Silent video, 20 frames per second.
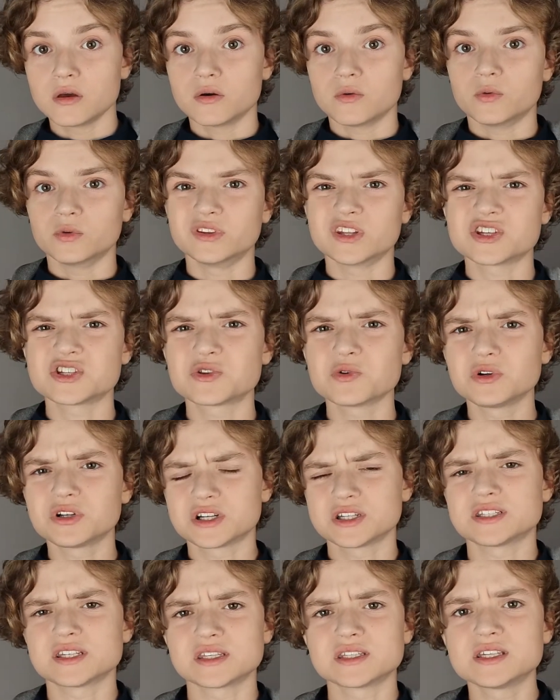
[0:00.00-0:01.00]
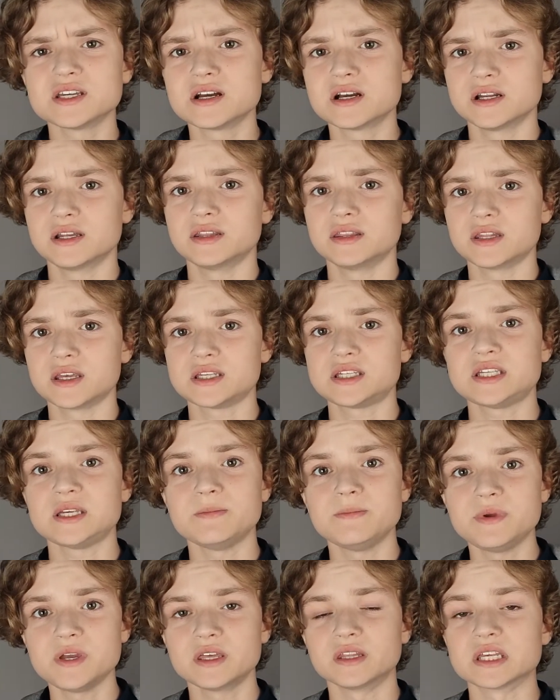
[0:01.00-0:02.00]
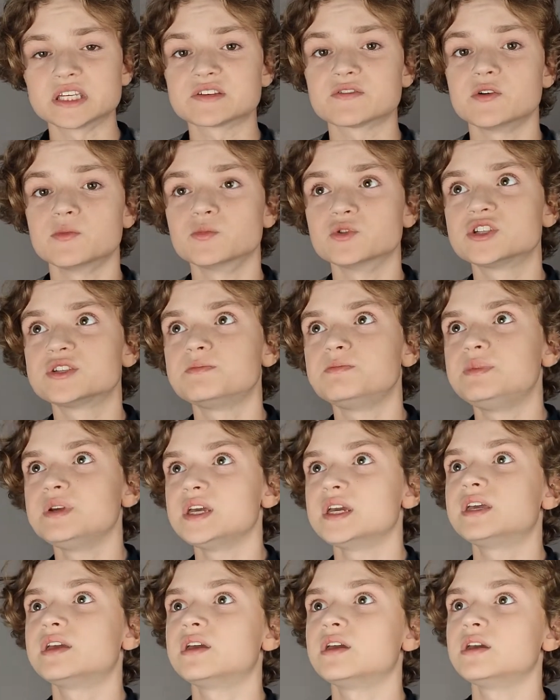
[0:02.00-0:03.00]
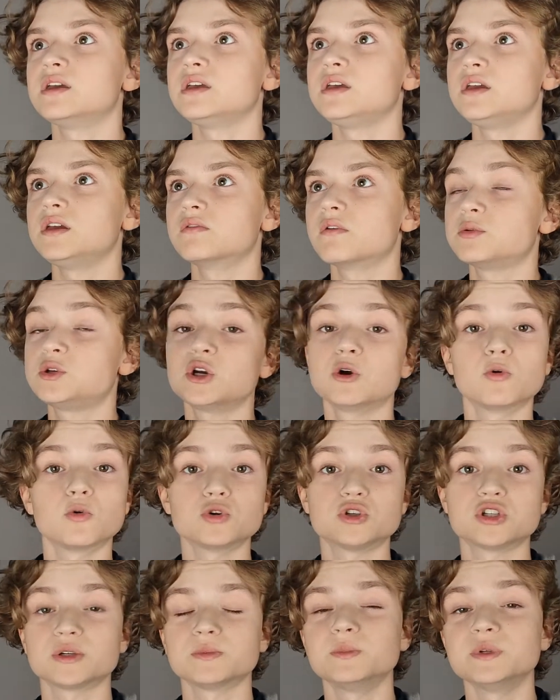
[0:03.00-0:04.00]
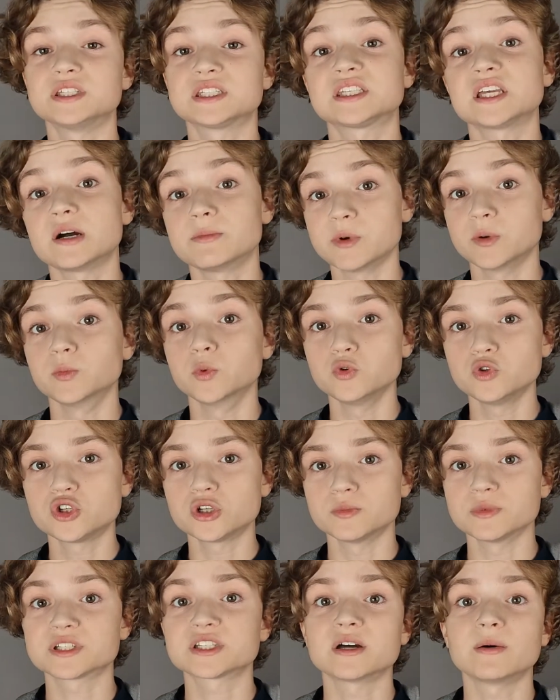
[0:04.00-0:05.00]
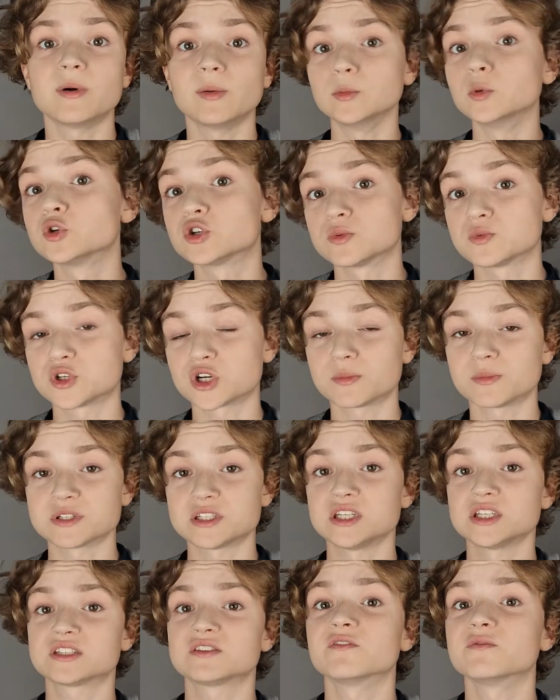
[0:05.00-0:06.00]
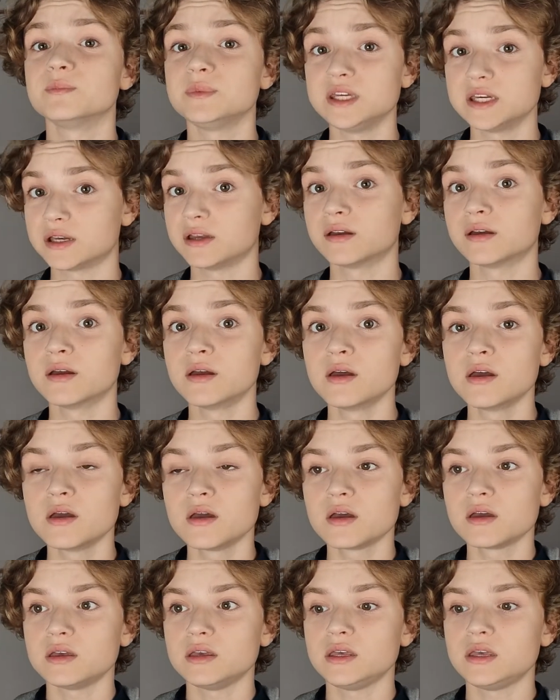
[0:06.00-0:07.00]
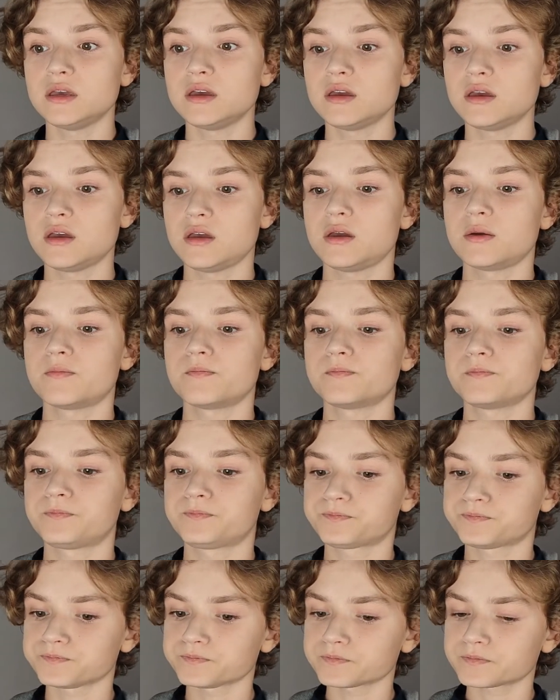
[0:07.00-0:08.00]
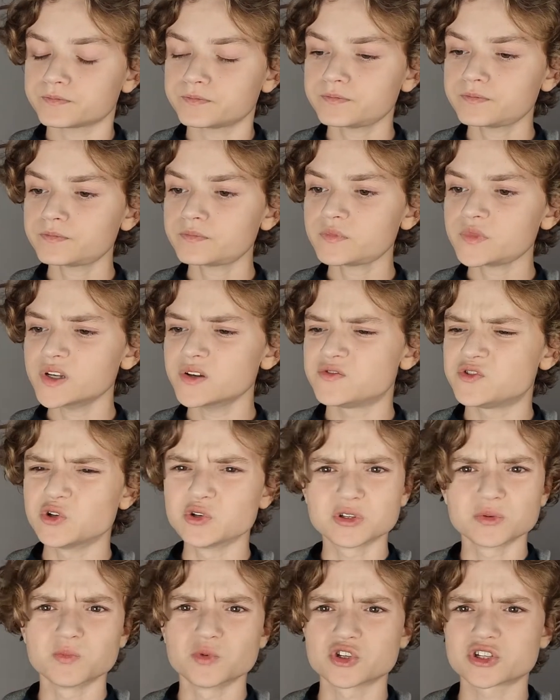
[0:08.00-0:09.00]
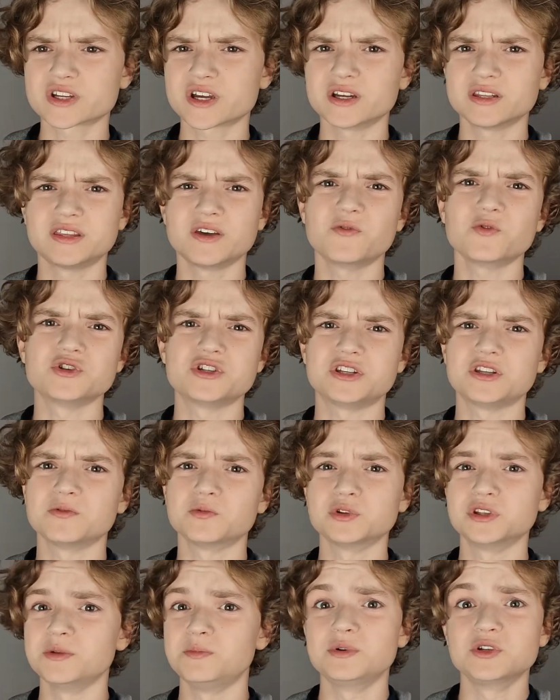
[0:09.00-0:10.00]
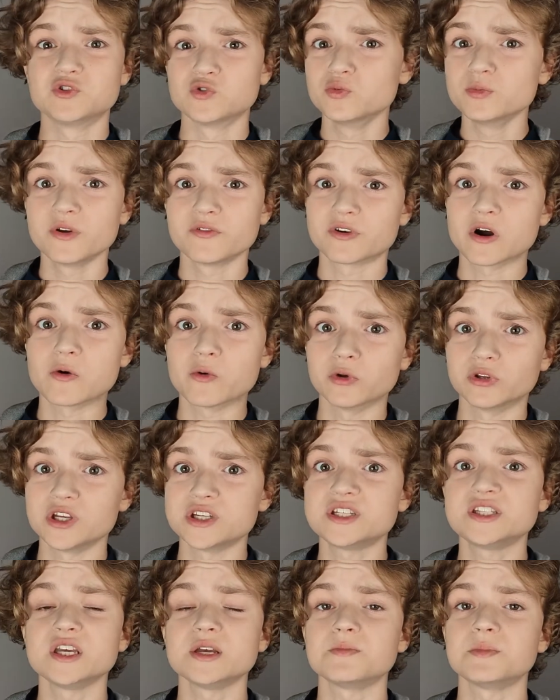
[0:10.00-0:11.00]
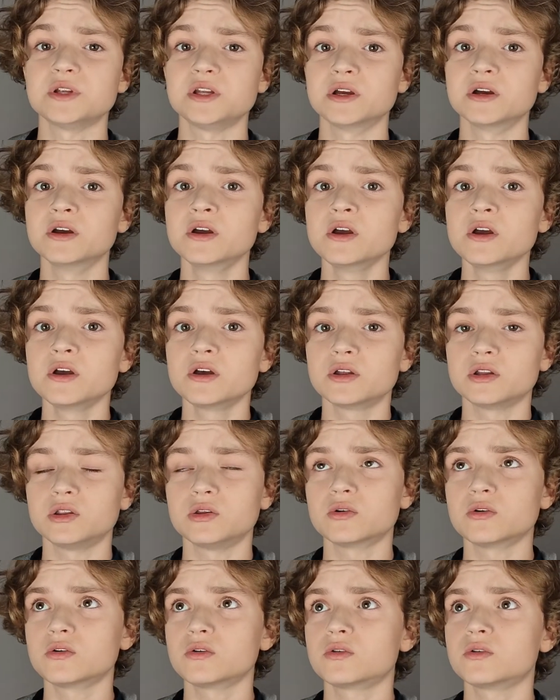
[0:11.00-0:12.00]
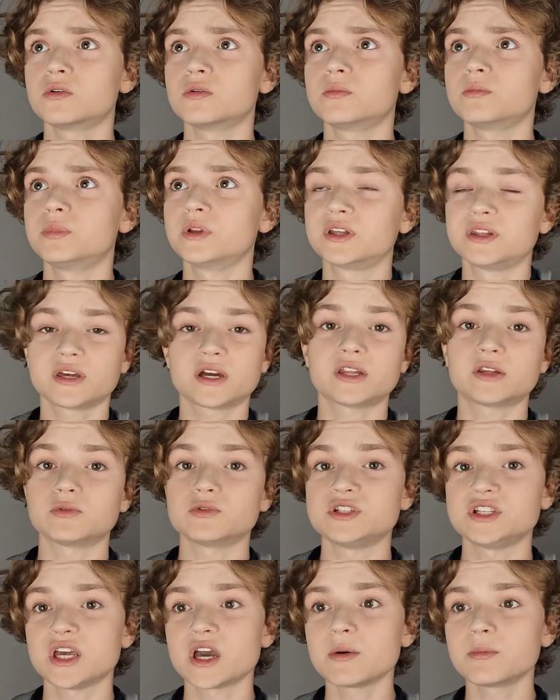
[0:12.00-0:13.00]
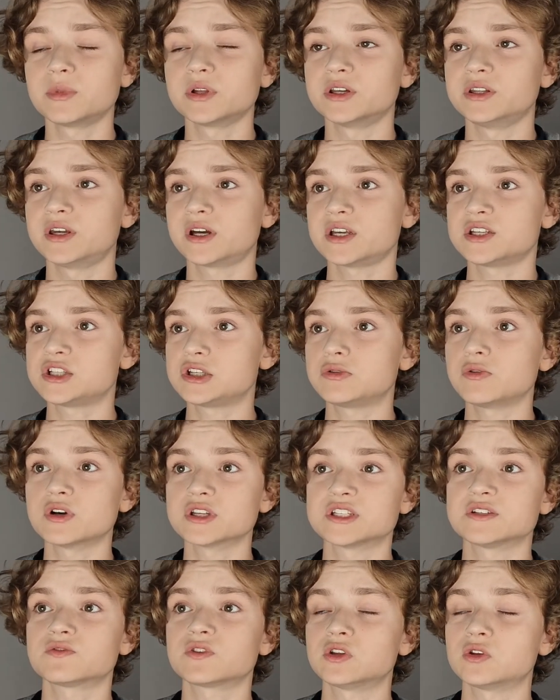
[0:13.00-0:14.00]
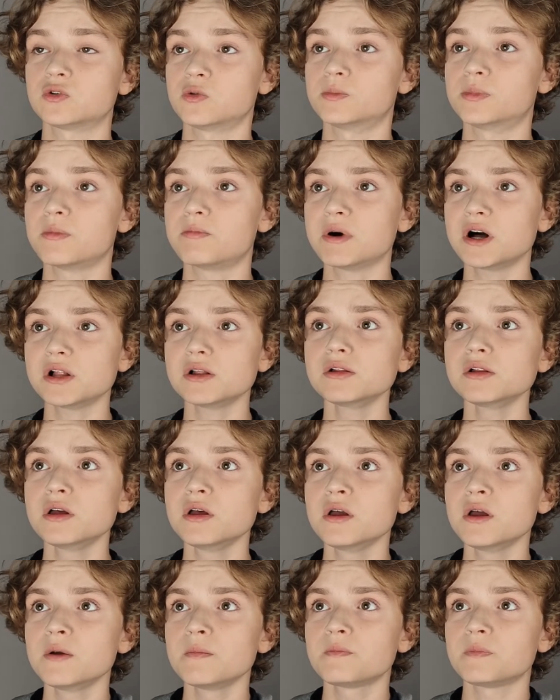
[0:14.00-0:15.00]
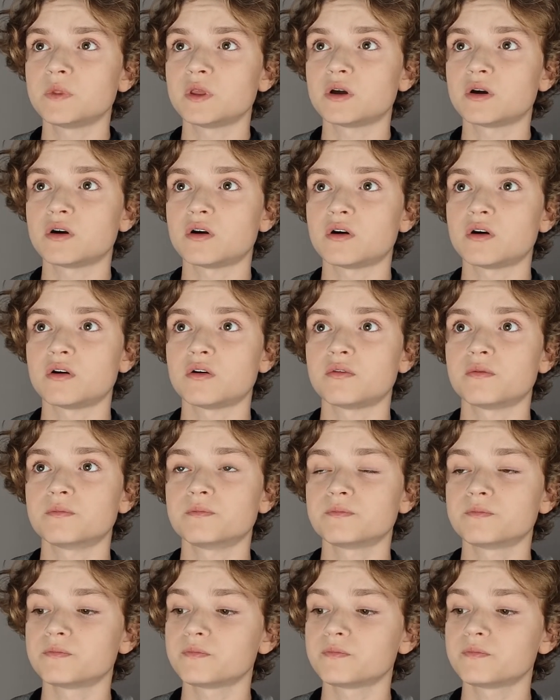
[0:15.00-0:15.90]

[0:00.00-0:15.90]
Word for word: он настолько зациклен на себе, на своем успехе, и вообще он хочет быть самым лучшим и самым лучшим шахматистом в мире. И все это, можно сказать, доводит его до безумия в какой-то степени, но благодаря друзьям, благодаря ситуации, в которую он попал, э, в